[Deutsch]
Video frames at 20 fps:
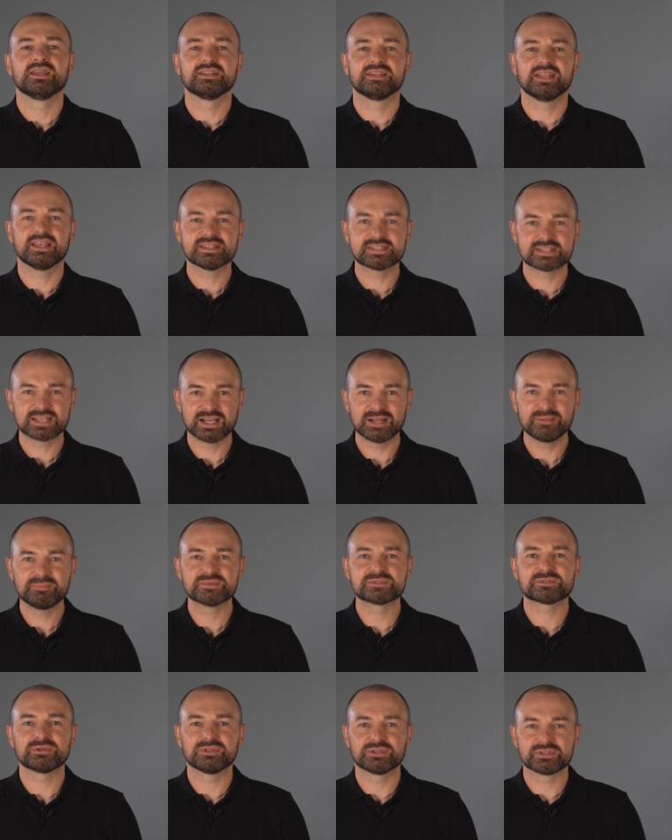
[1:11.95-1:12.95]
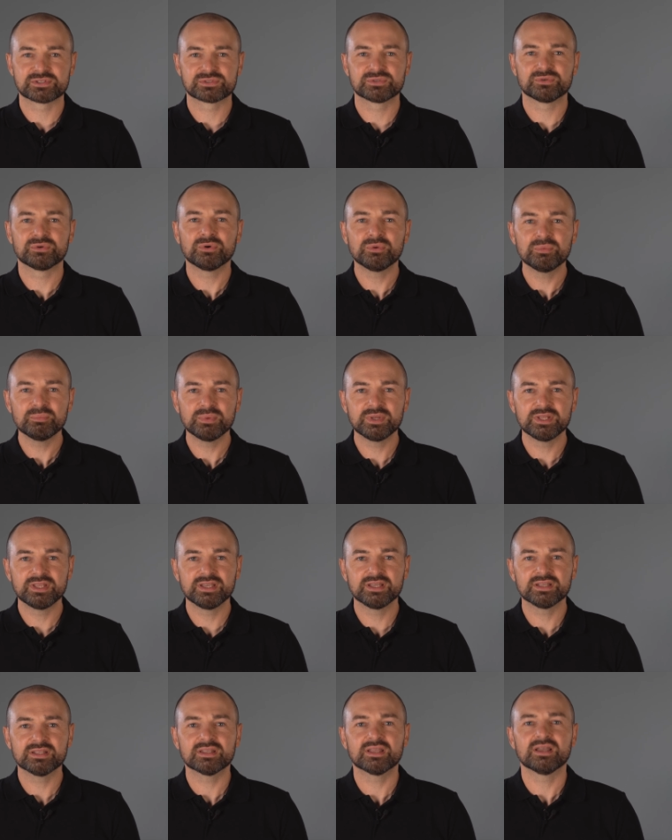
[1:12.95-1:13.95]
Deshalb solltest du
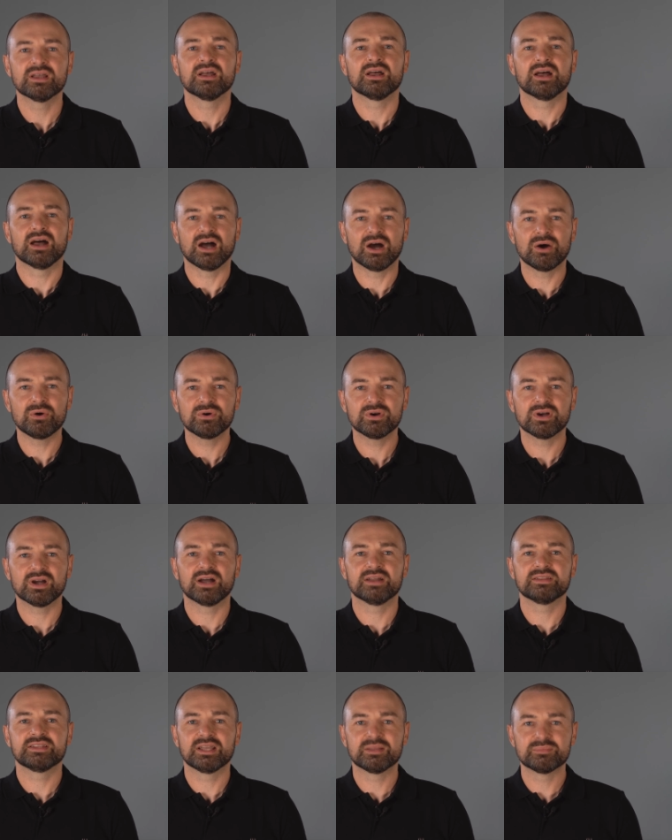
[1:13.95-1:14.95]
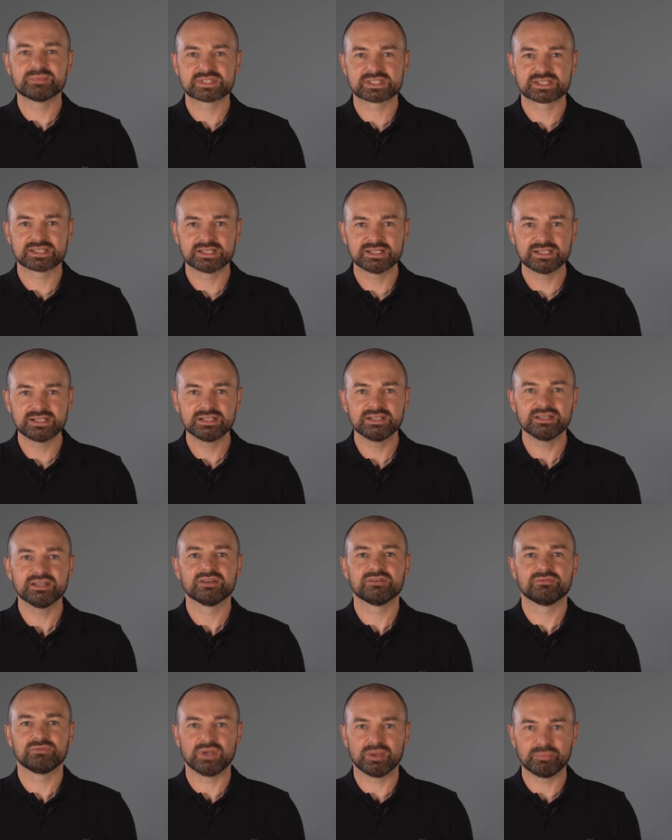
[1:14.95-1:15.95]
unbedingt auch an deinem Skill
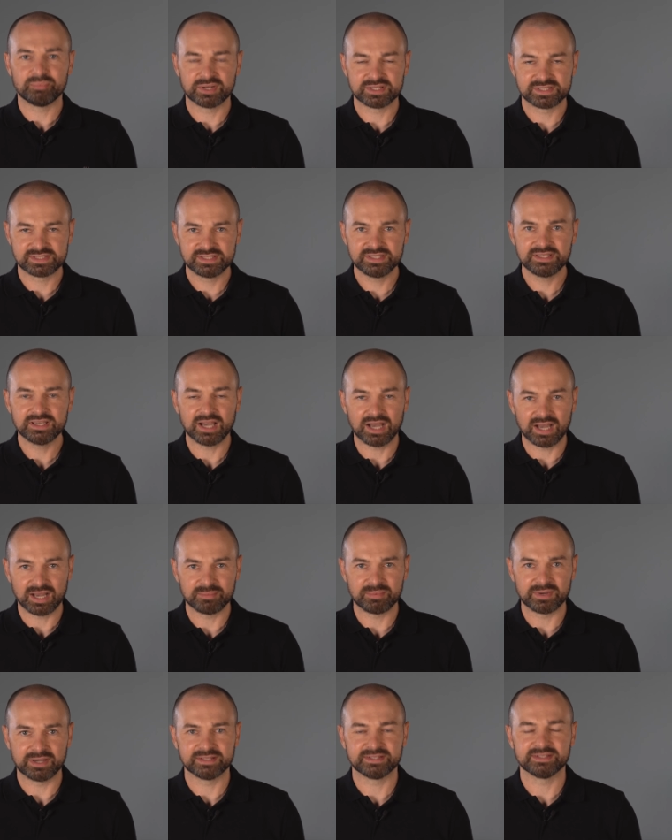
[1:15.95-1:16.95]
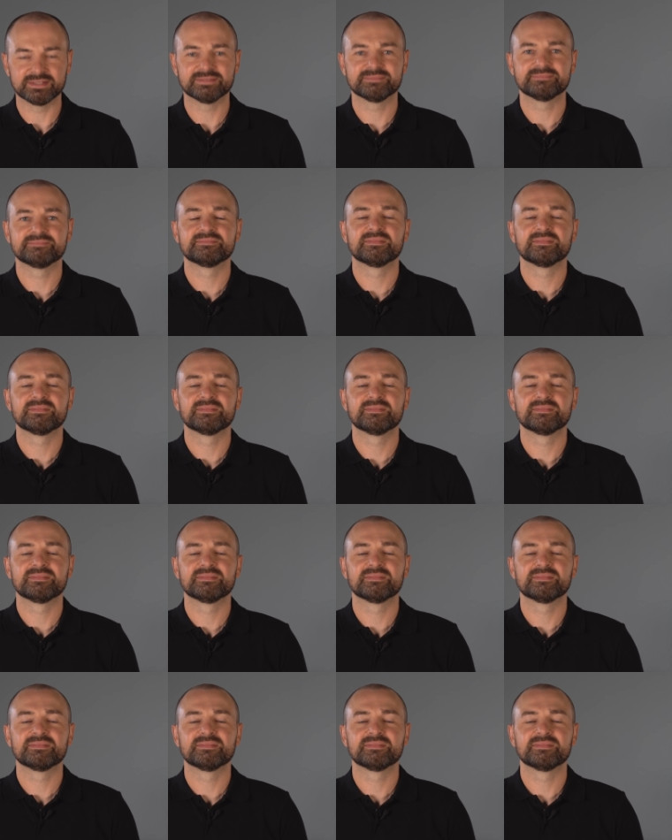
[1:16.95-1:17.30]
für Empathie arbeiten.